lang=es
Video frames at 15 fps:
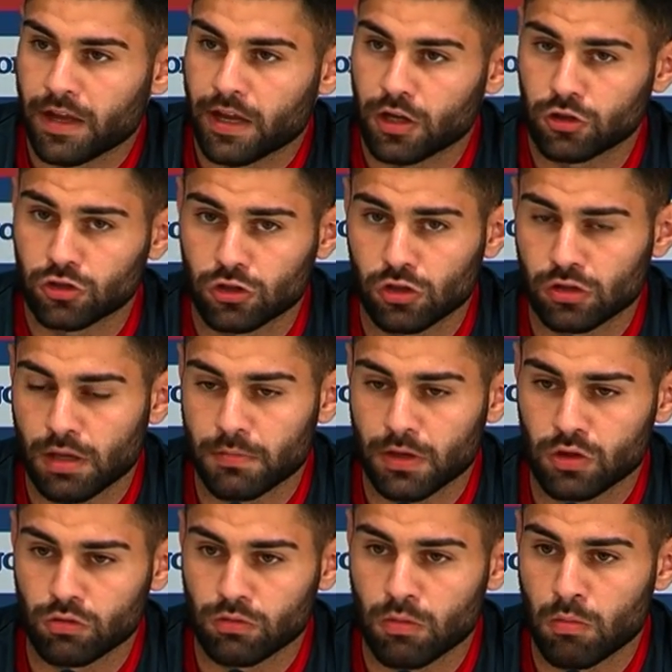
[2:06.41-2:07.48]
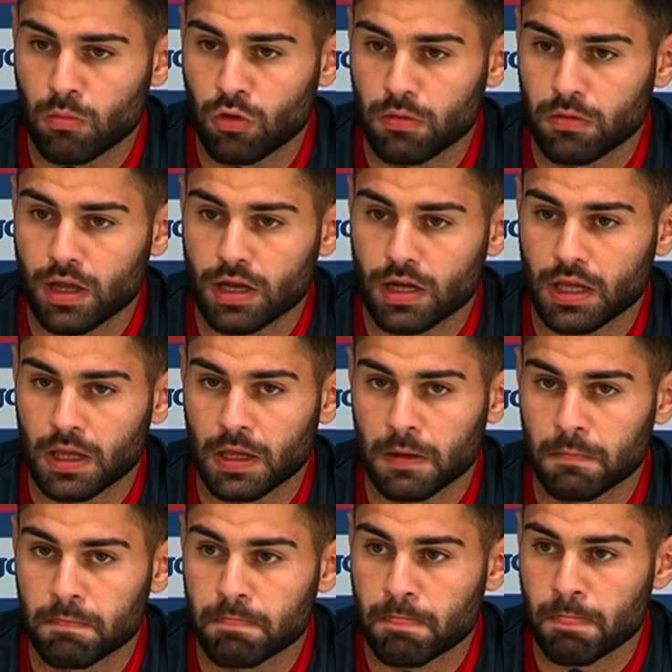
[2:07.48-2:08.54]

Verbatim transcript: que nosotros también estuvimos muy bien y,